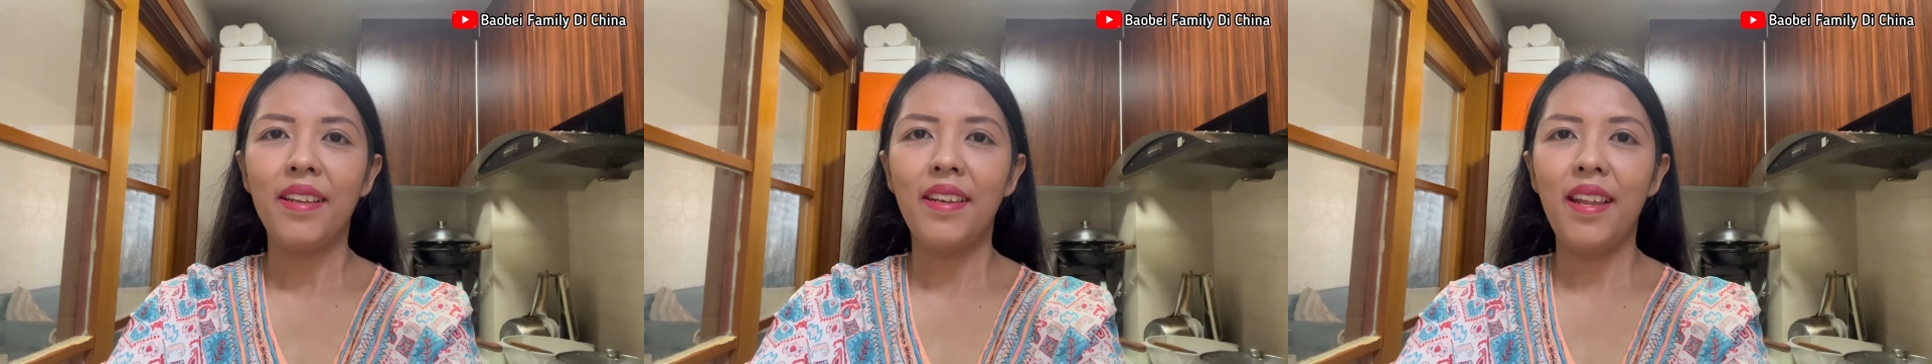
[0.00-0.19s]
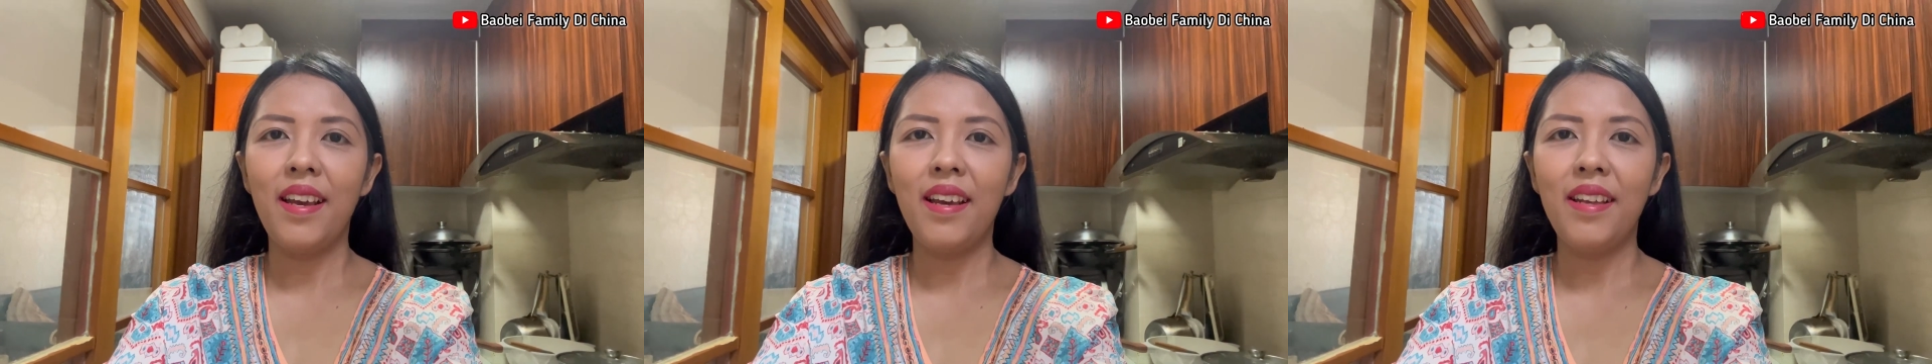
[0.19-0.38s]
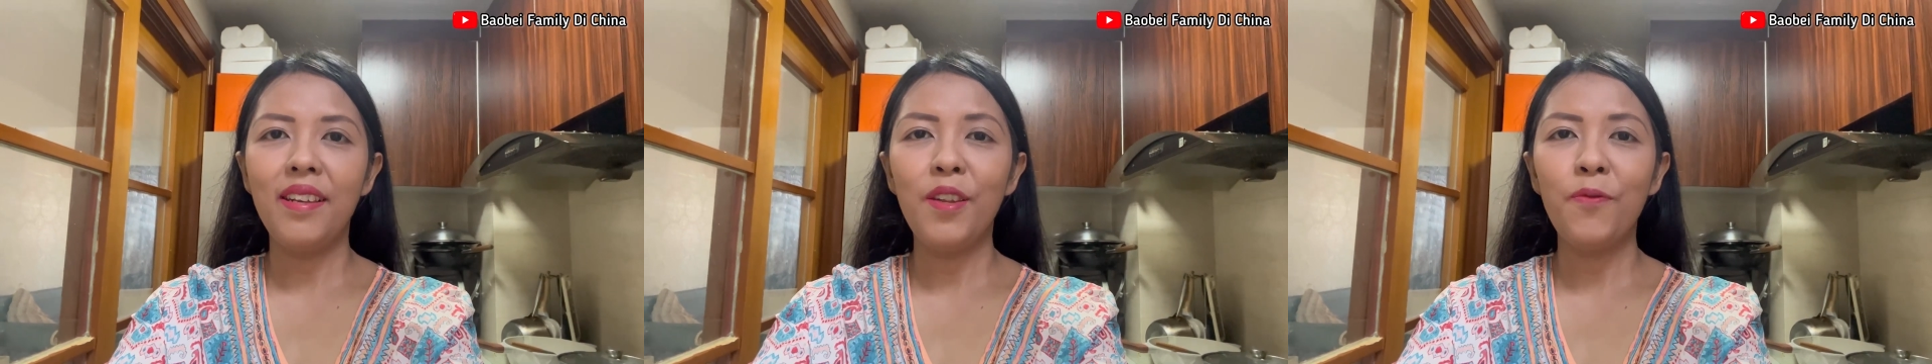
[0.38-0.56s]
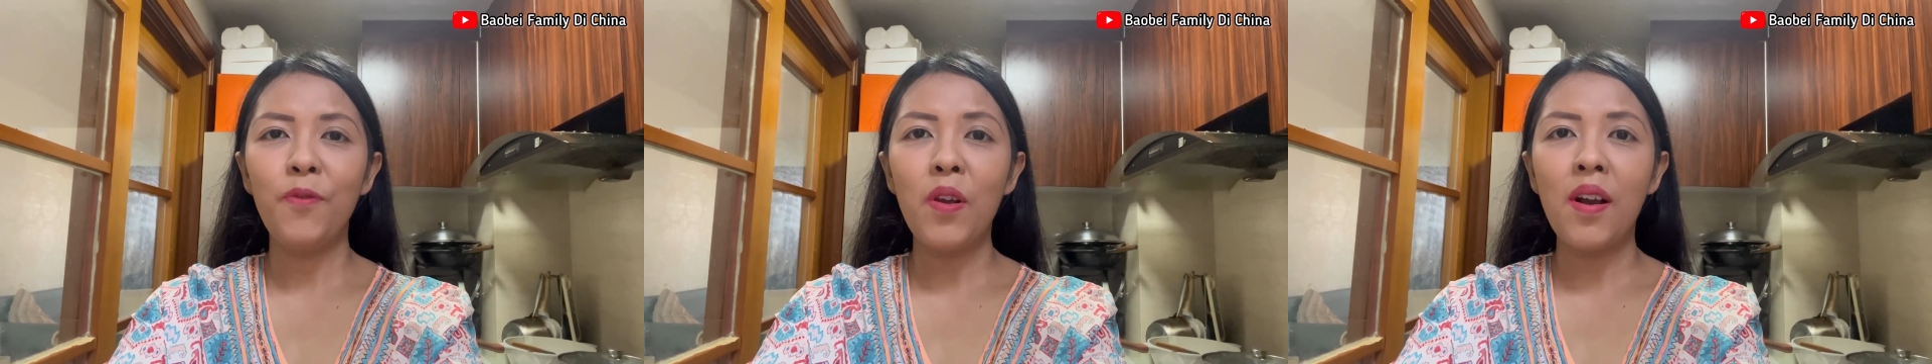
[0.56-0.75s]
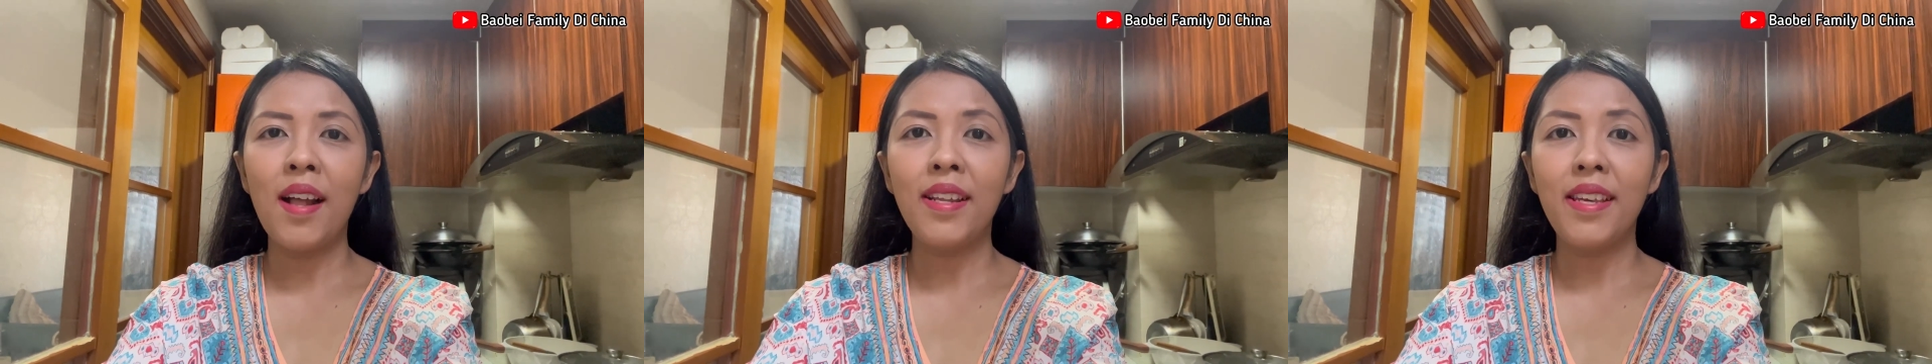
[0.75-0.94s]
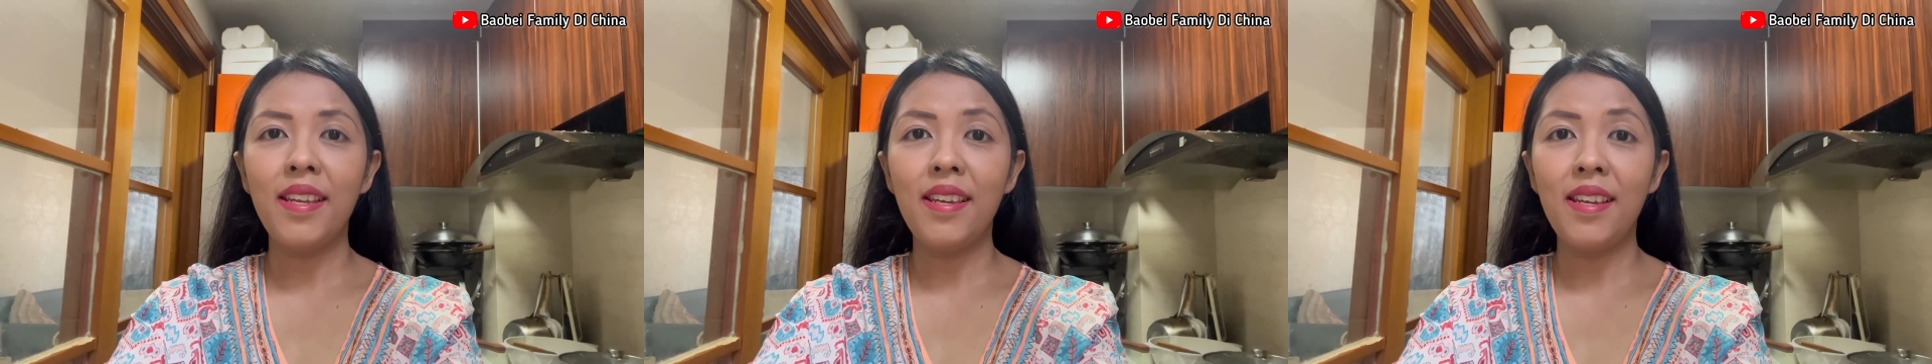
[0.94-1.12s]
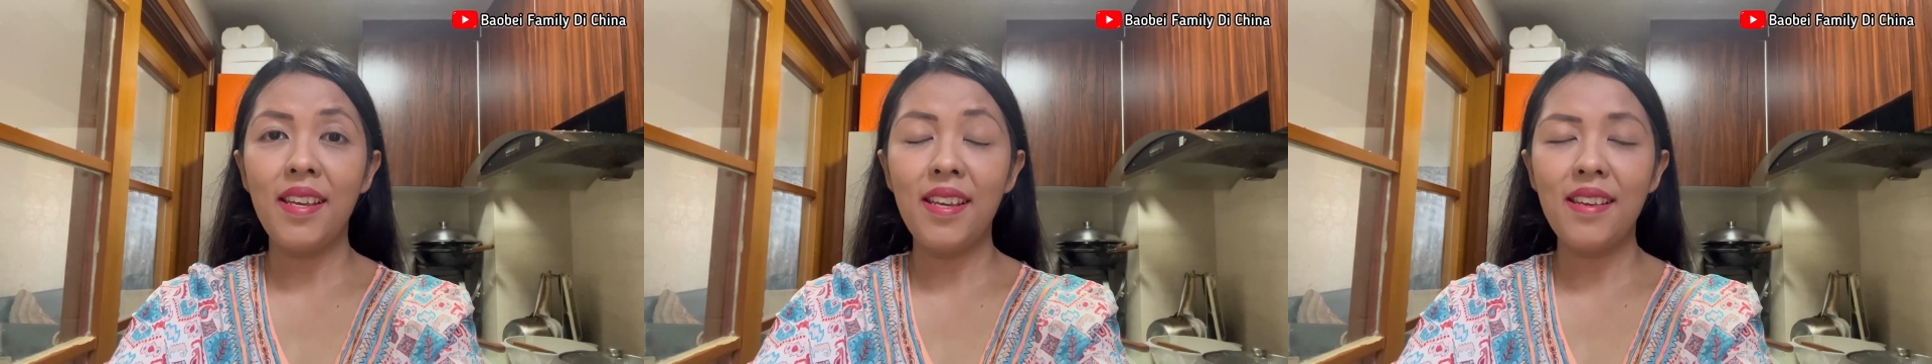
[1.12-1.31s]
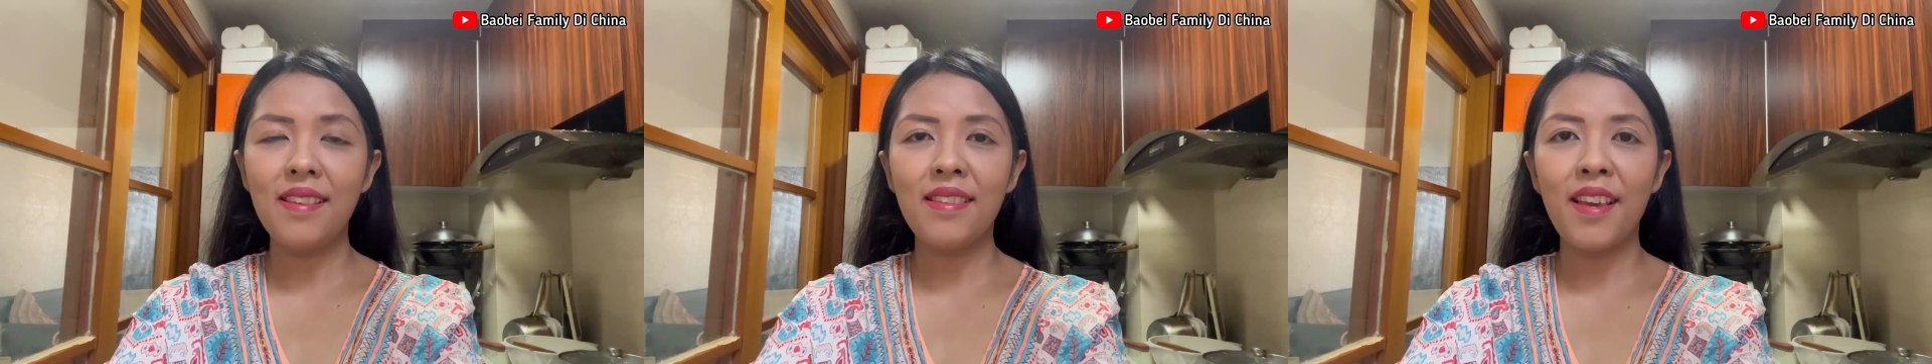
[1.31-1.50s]
Dan di vlog kali
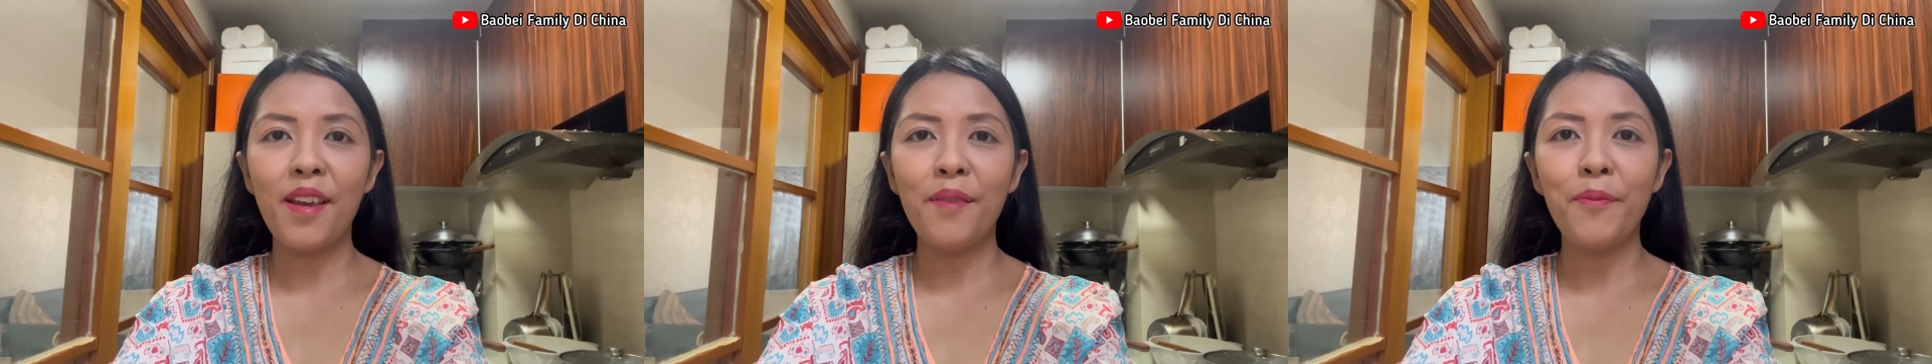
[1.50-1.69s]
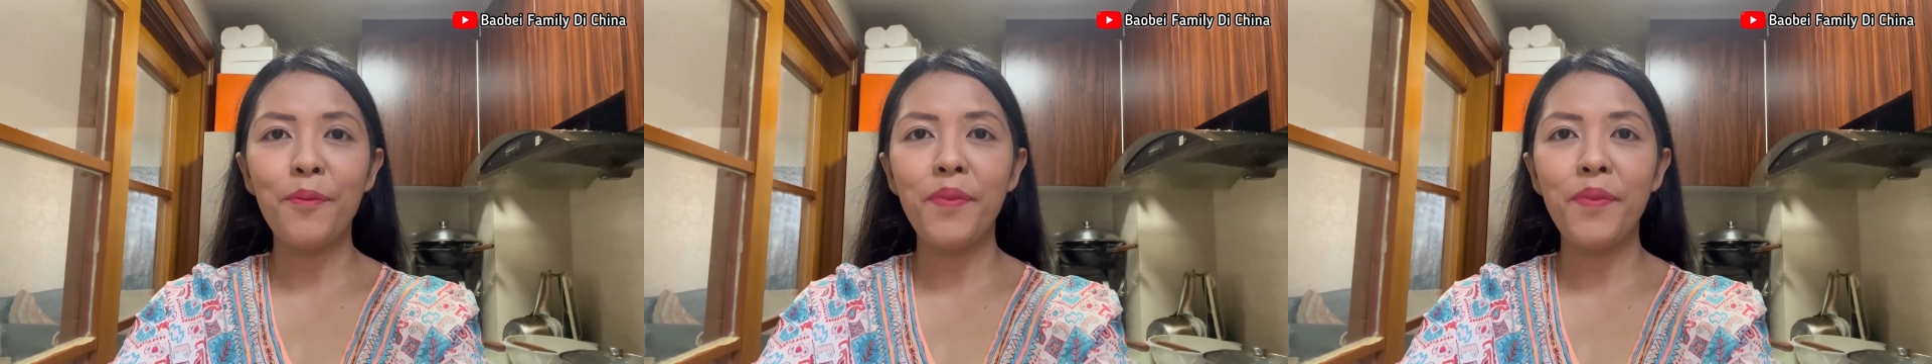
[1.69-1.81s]
ini saya